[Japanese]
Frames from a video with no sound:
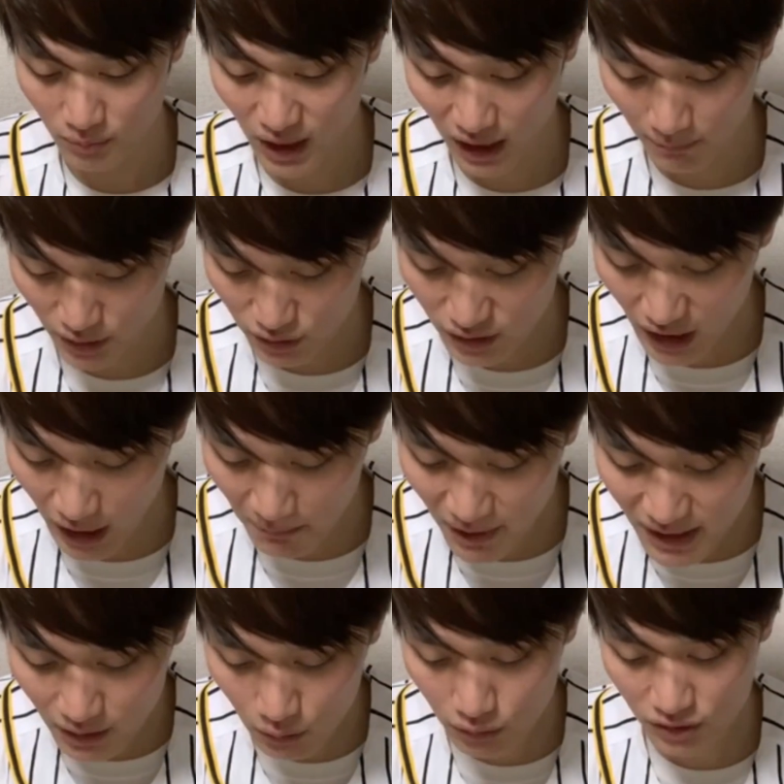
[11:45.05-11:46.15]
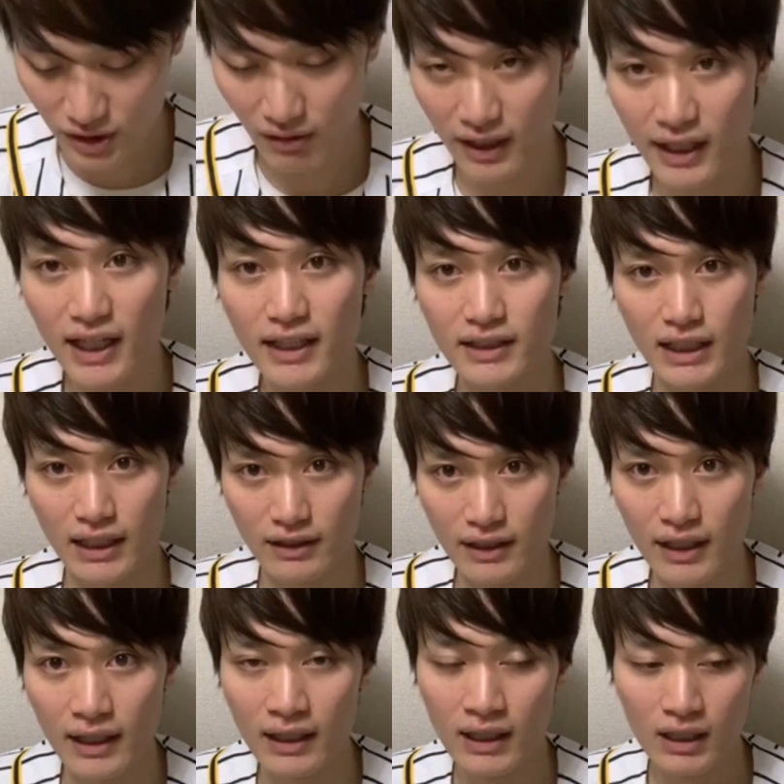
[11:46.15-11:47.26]
まあ別に甘いコースではなかったん
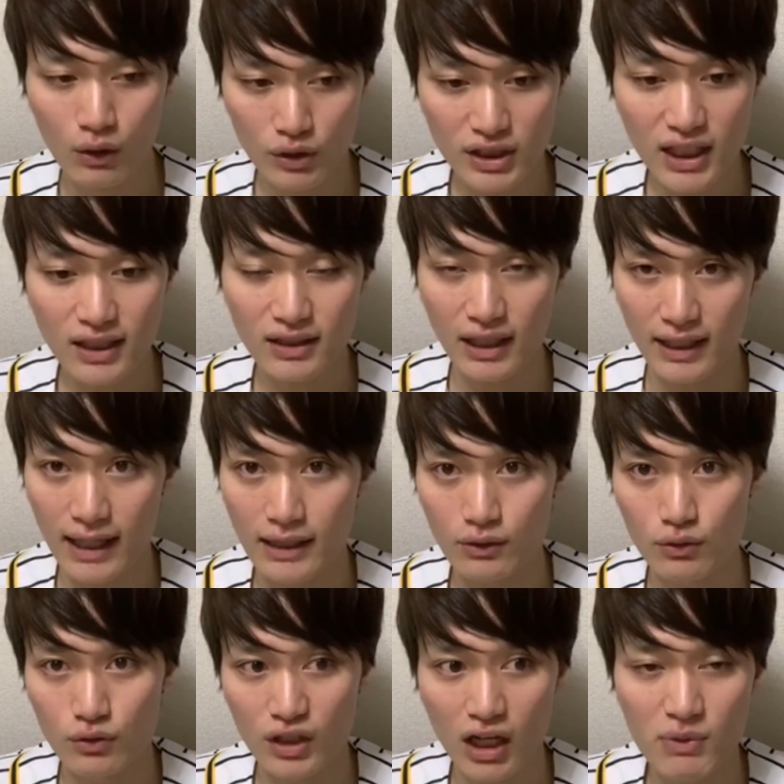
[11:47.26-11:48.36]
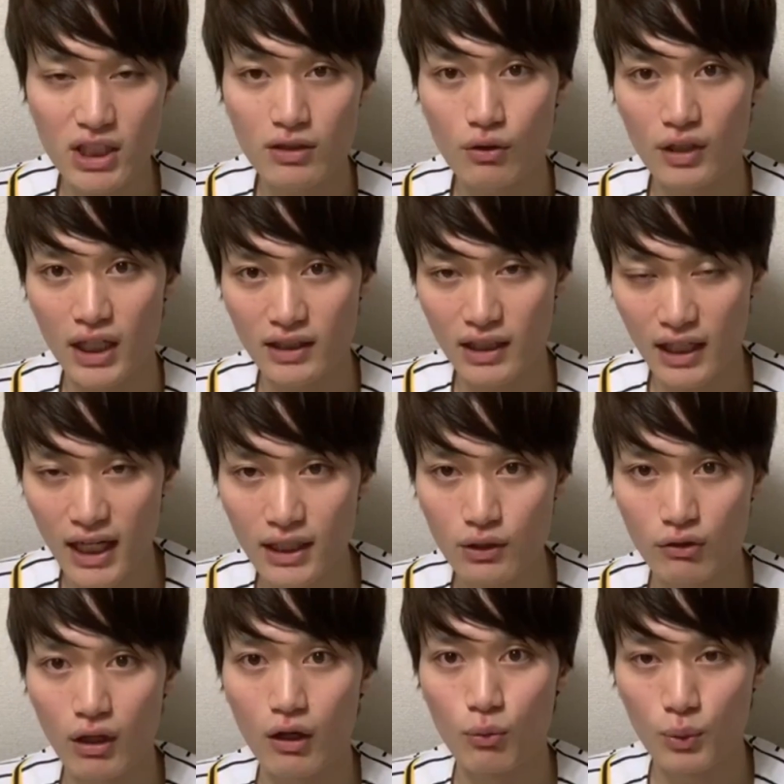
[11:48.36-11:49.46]
で、惜しかったなという、紙一重だったな
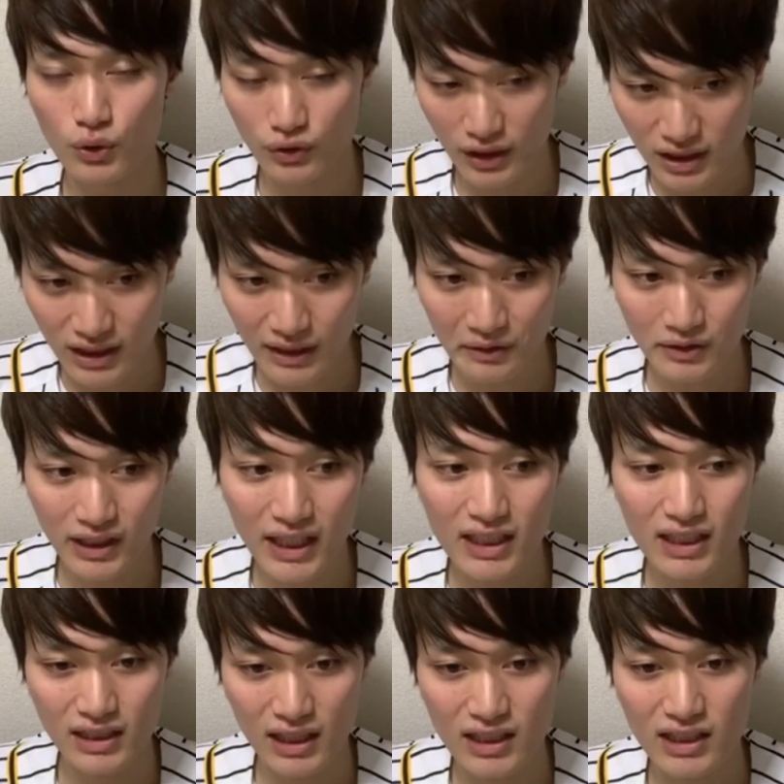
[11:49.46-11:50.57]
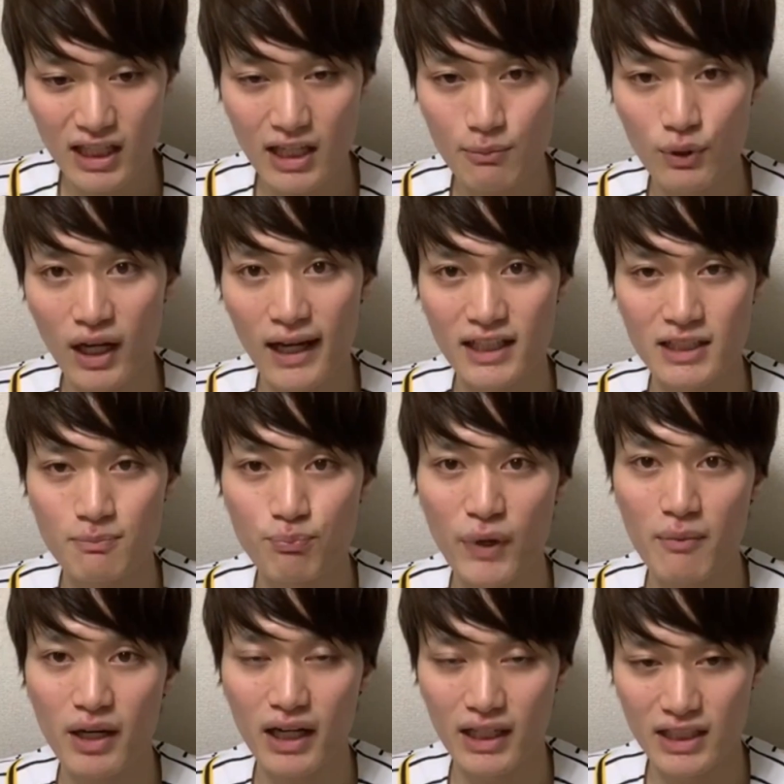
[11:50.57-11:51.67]
とは思うんですけど、最近ね、西武が失
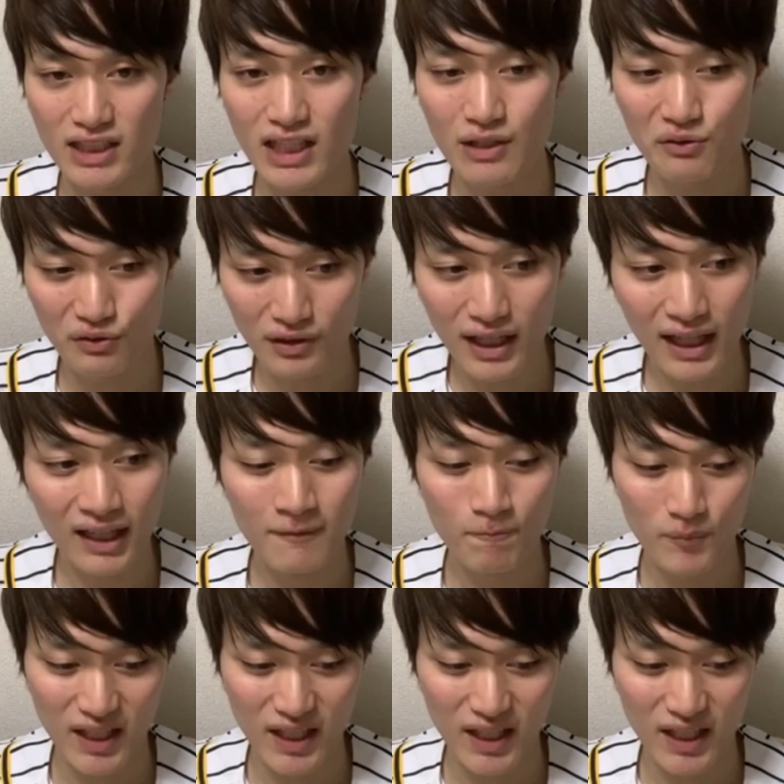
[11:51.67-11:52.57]
敗ばかりしてるんで、